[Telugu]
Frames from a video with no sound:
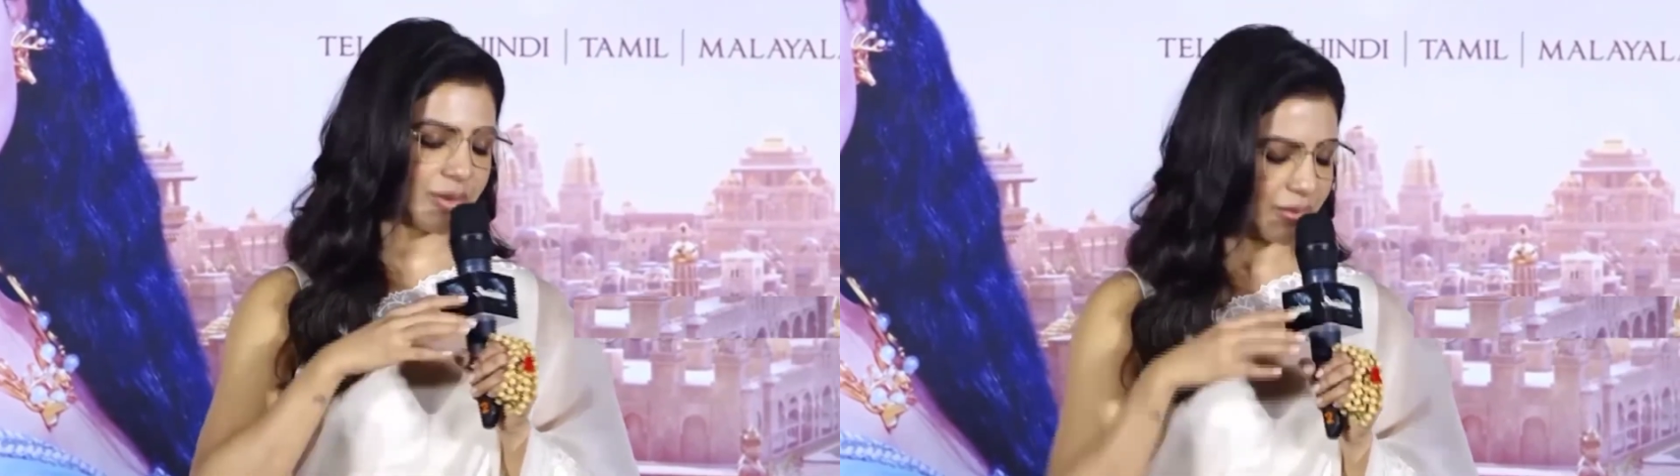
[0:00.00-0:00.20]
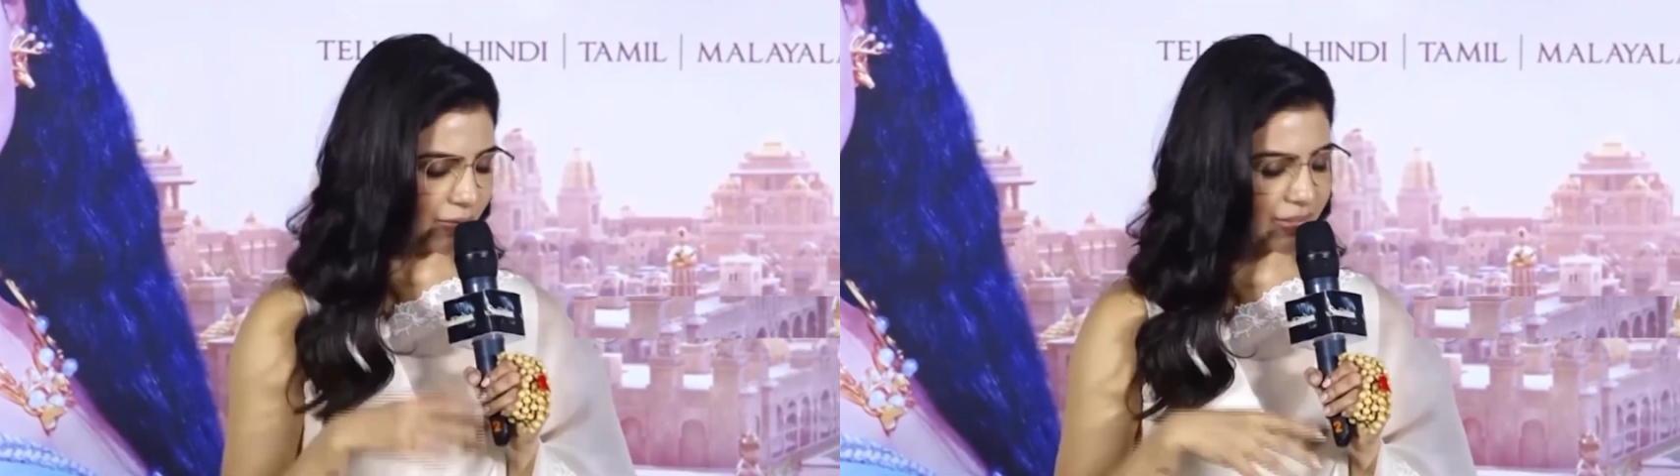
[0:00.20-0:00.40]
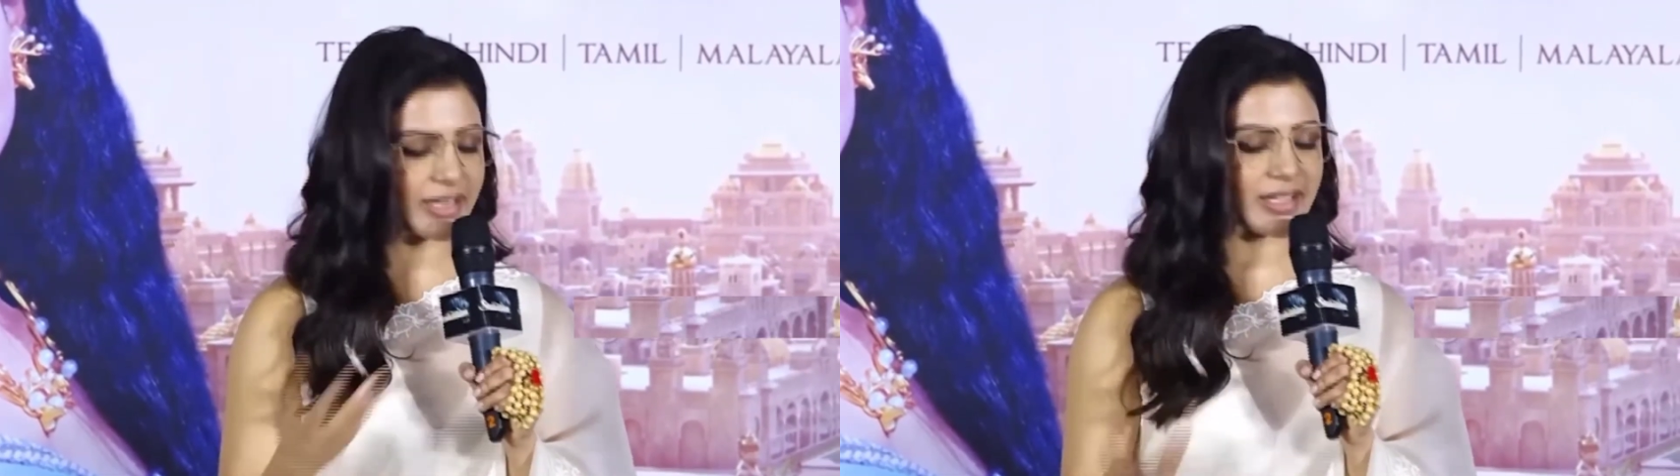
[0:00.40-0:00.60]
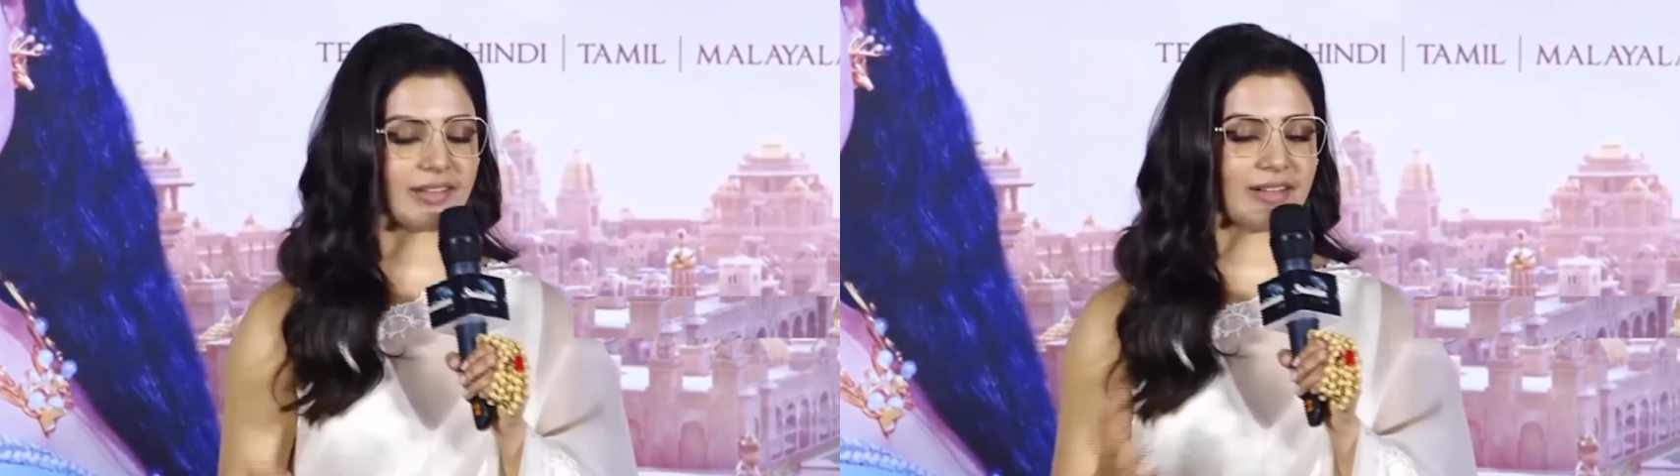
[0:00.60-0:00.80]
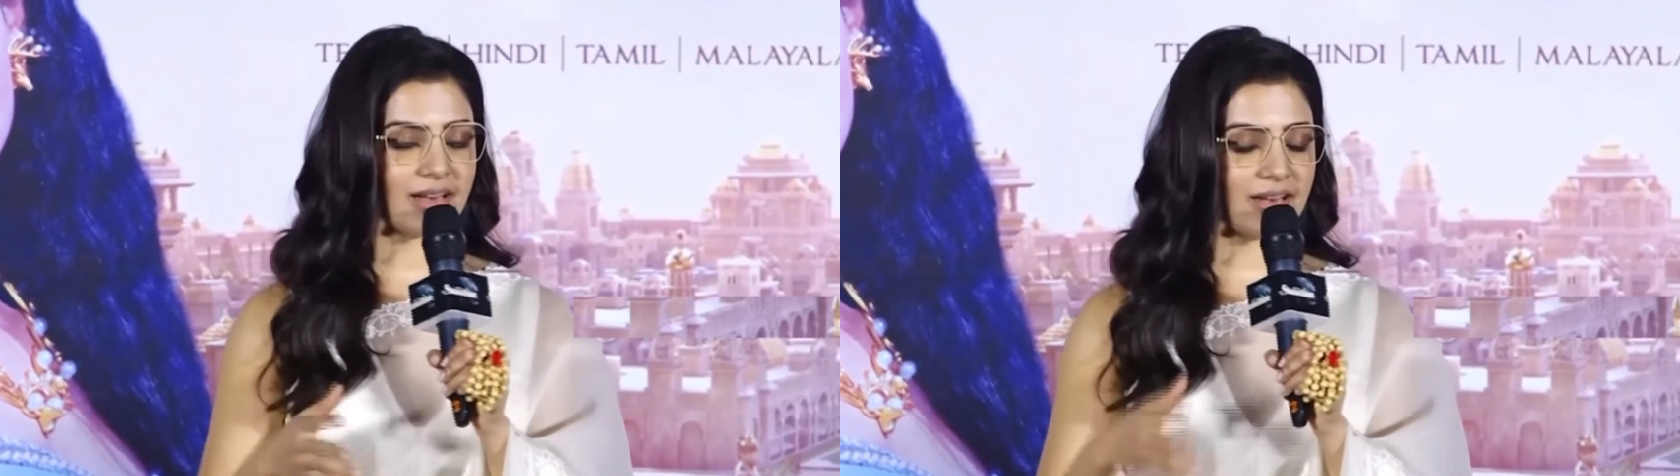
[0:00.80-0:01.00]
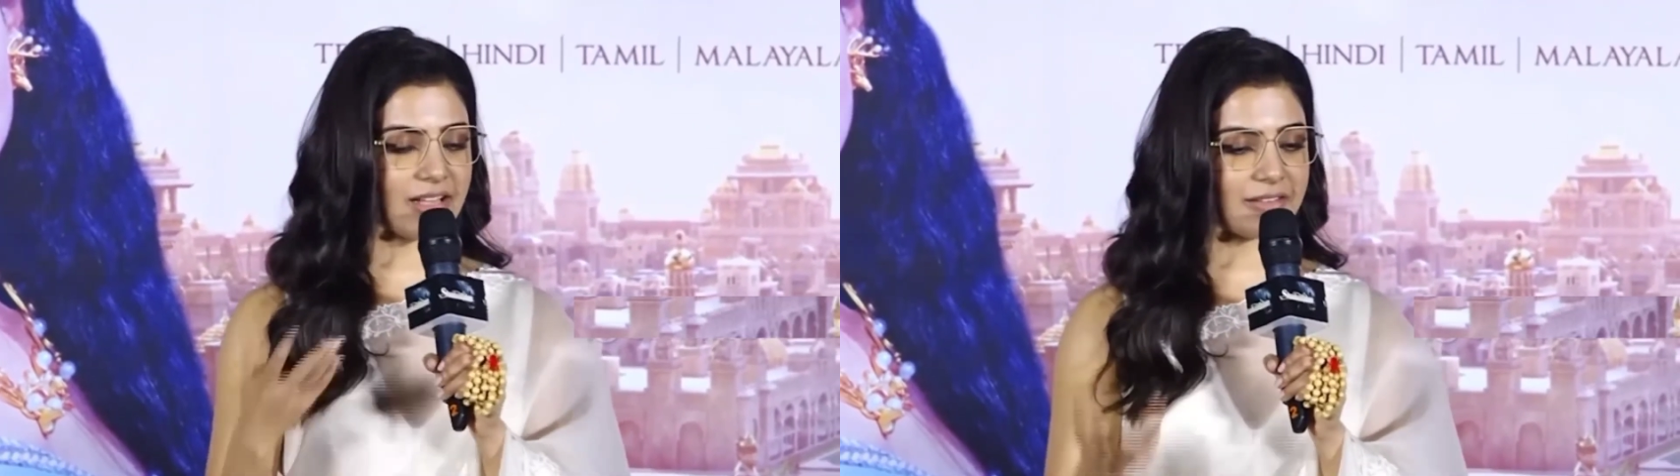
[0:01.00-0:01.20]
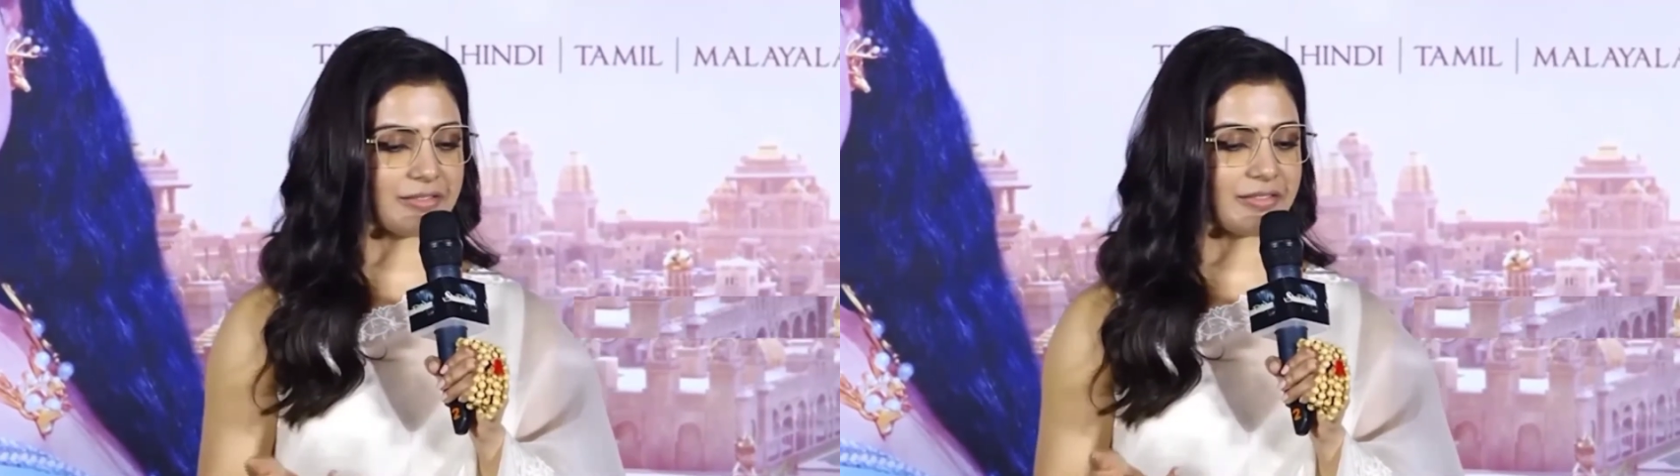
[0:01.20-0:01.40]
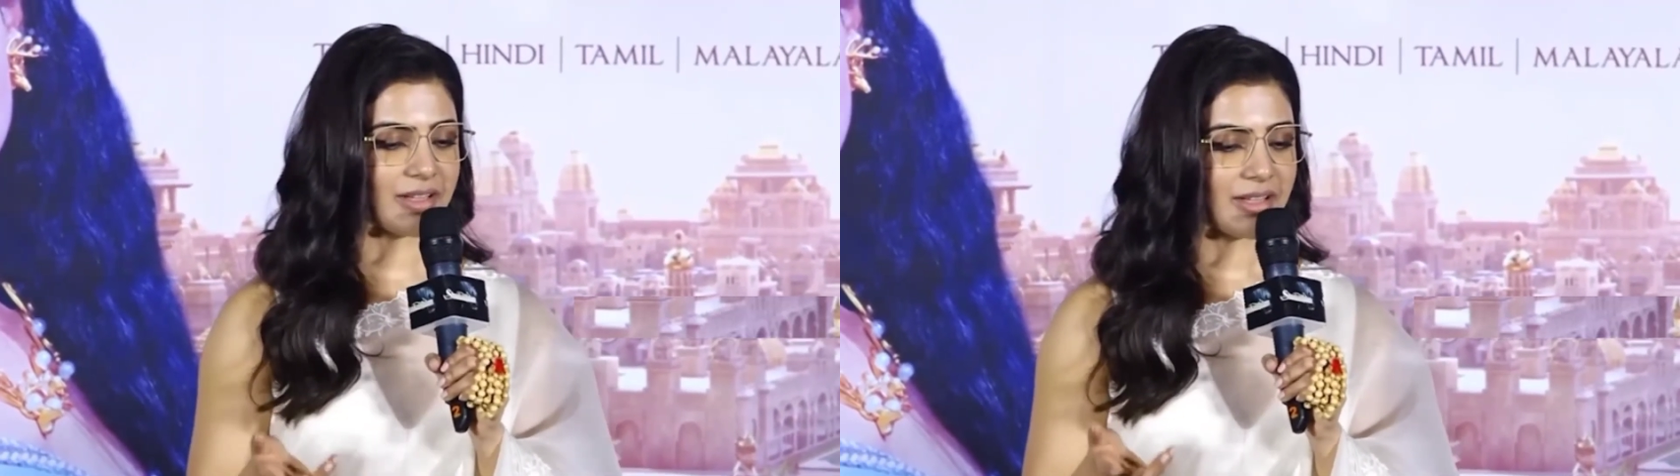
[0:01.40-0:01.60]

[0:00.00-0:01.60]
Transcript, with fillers: ఆ మూవీలో అల్లు అర్జున్ నటన